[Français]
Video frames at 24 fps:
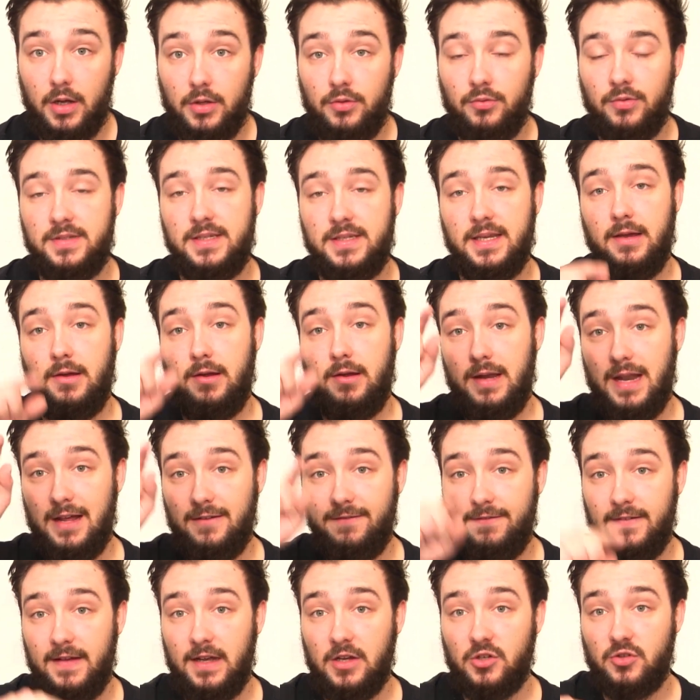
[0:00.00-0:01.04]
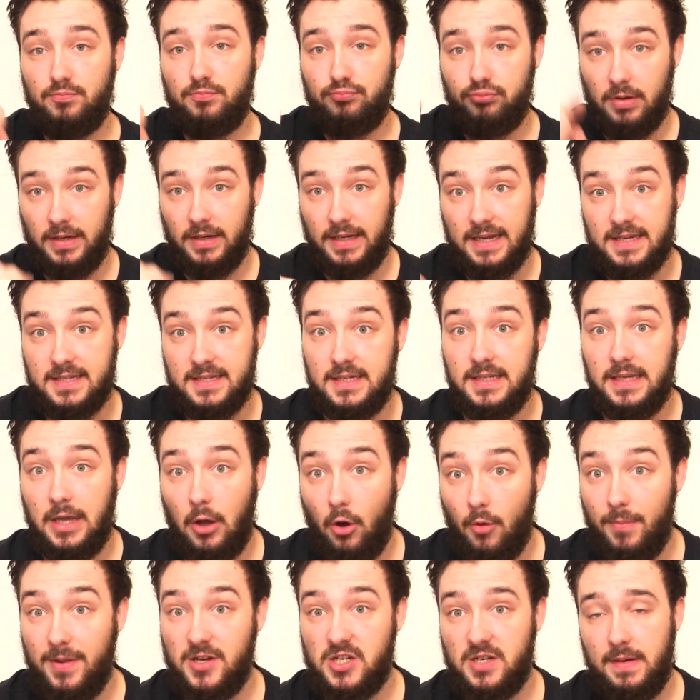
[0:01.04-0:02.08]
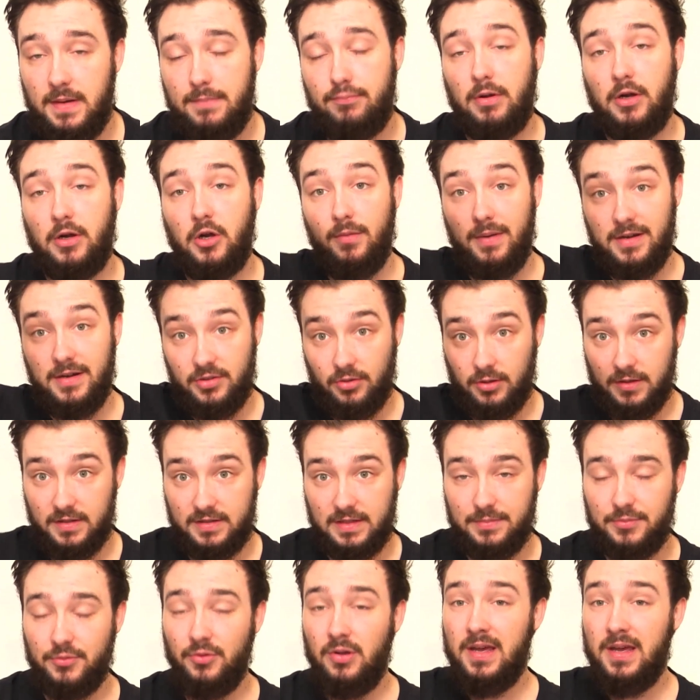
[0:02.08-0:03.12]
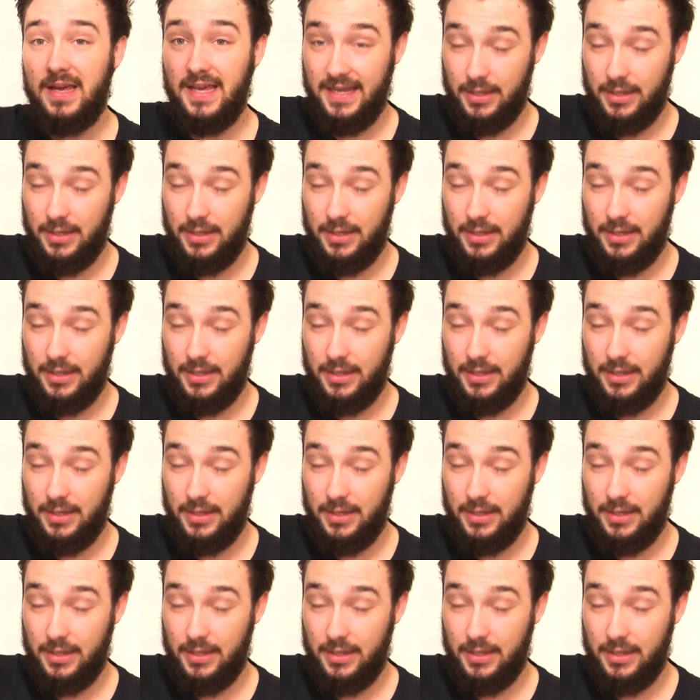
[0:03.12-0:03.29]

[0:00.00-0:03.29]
Donc c'est lafarge.casting.gmail.com, elle sera en description.